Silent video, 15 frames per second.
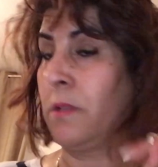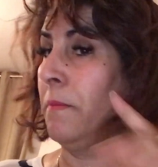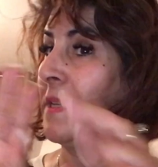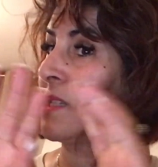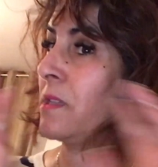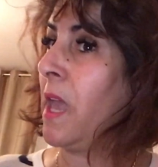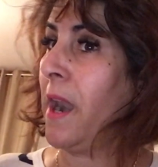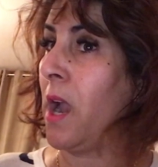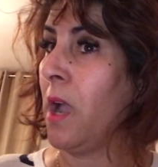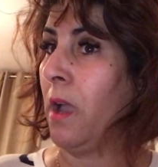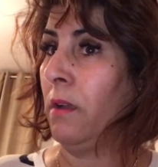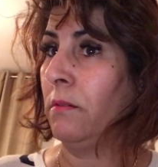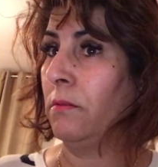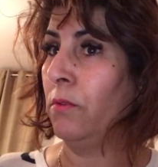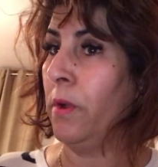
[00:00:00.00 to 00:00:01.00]
الصراحه
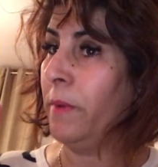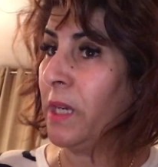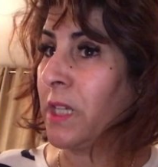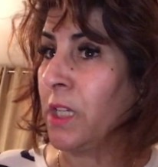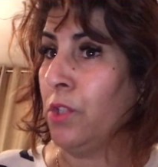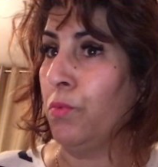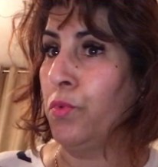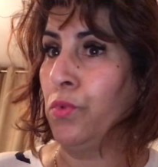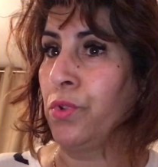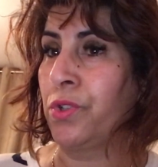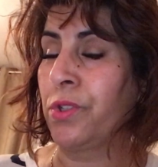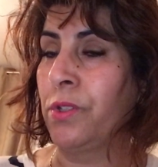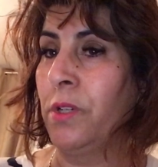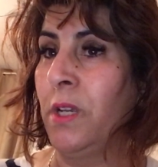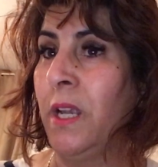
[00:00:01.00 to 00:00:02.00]
ما
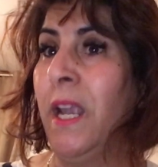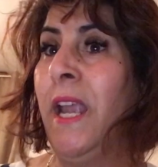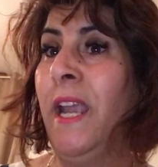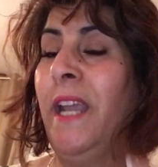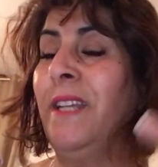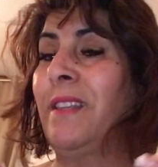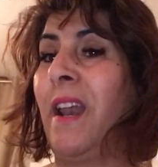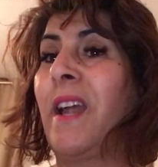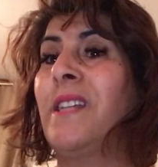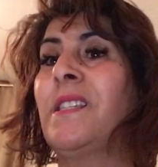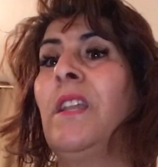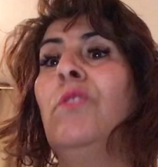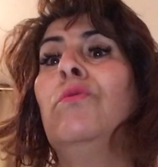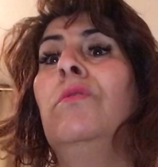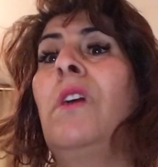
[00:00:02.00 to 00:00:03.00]
نكذبوش حيت راه
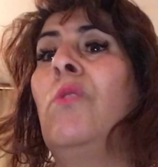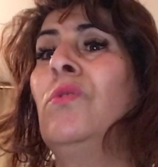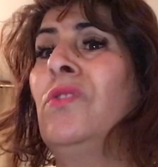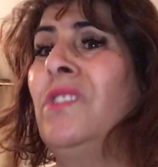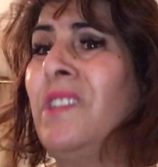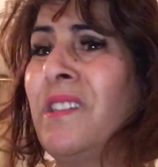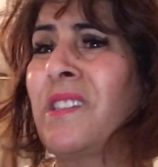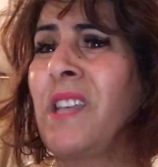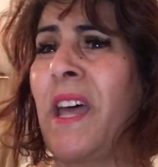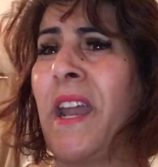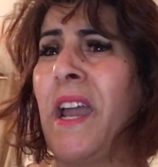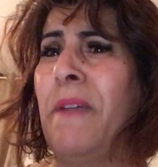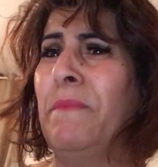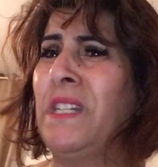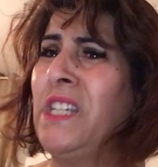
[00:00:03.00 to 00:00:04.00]
خاصنا نقول خوتي
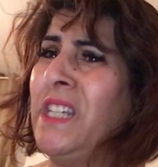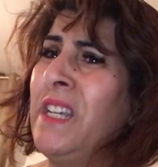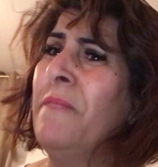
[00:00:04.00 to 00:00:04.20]
الصراحه ماشي